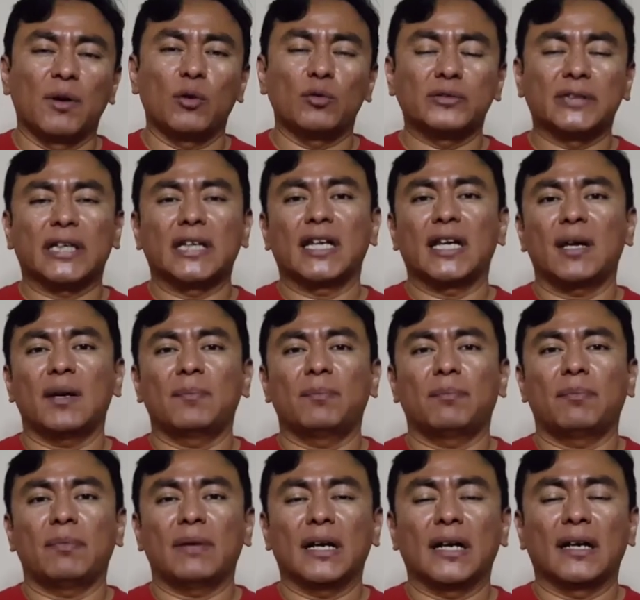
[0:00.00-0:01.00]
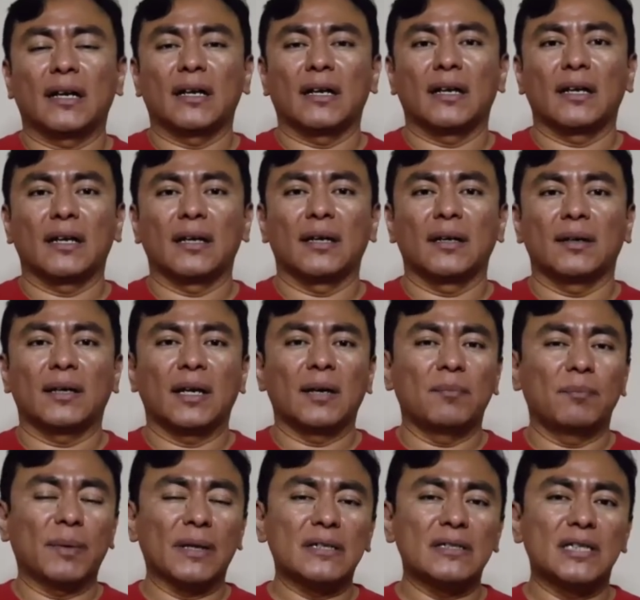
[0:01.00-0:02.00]
gustaría
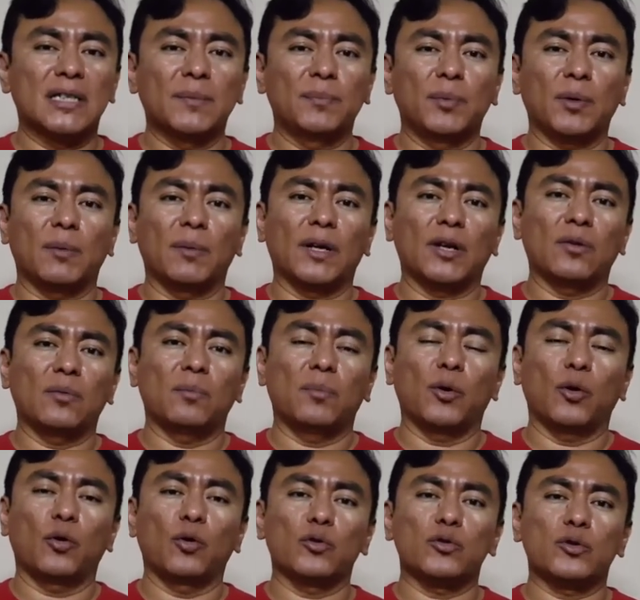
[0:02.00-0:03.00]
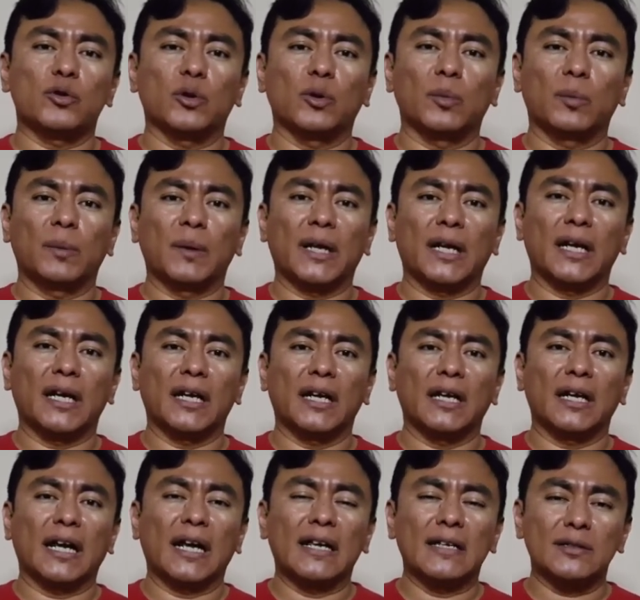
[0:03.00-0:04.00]
en principio hablar un poco
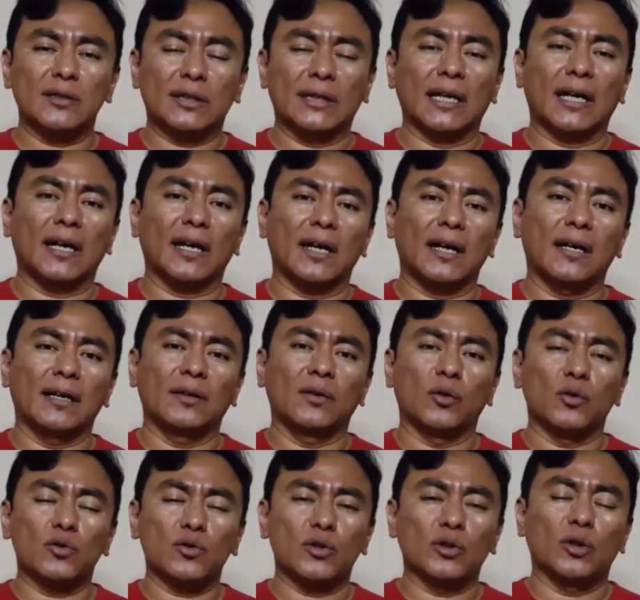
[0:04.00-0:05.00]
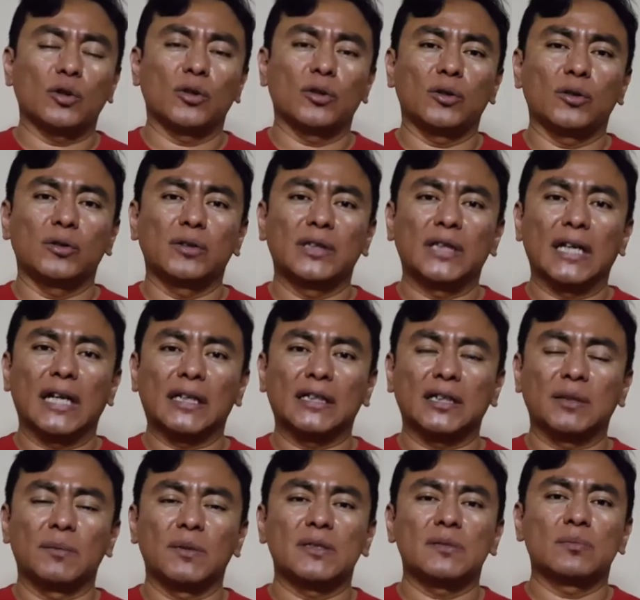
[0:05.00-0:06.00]
sobre esta noción del
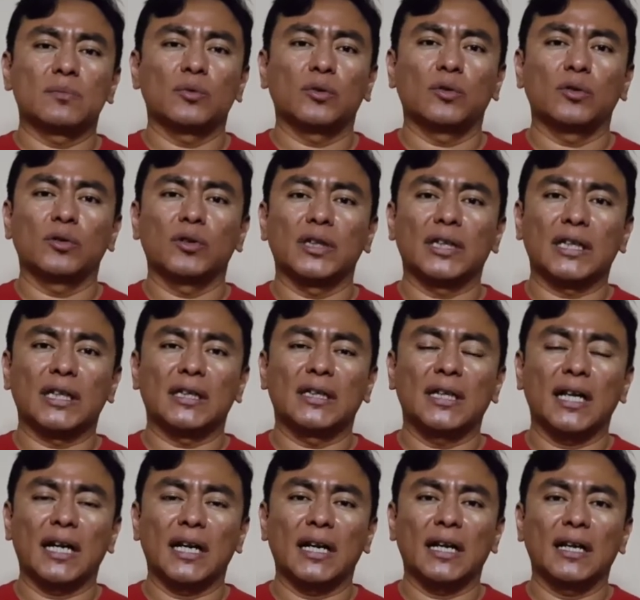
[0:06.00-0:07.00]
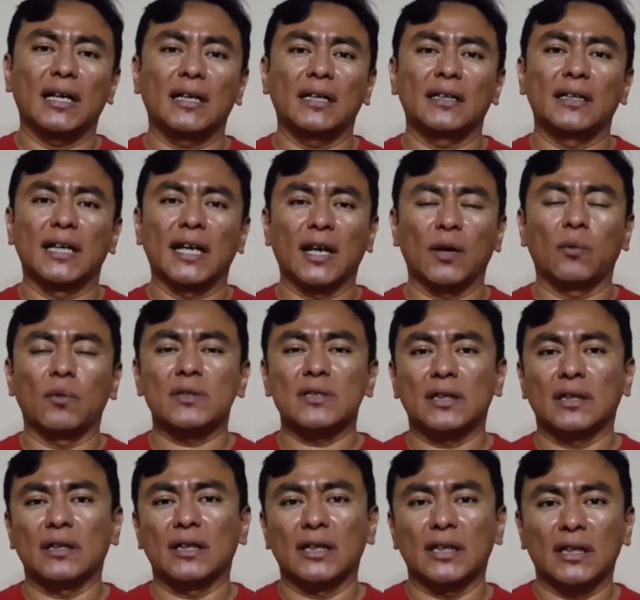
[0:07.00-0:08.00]
activismo digital de
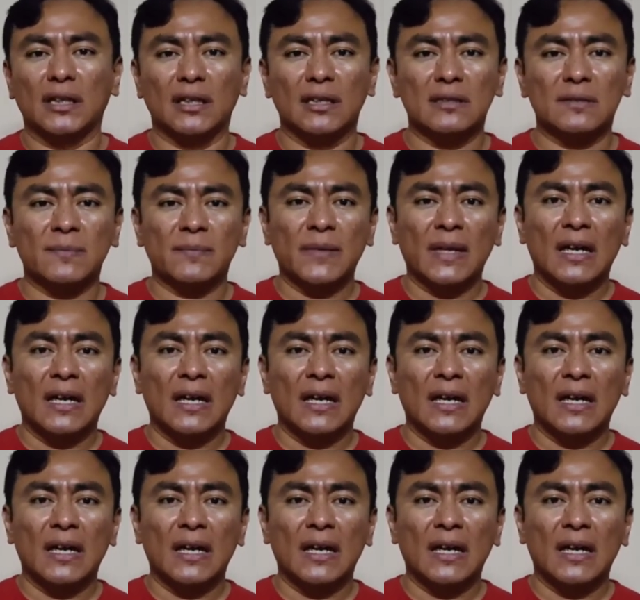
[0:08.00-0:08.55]
lenguas indígenas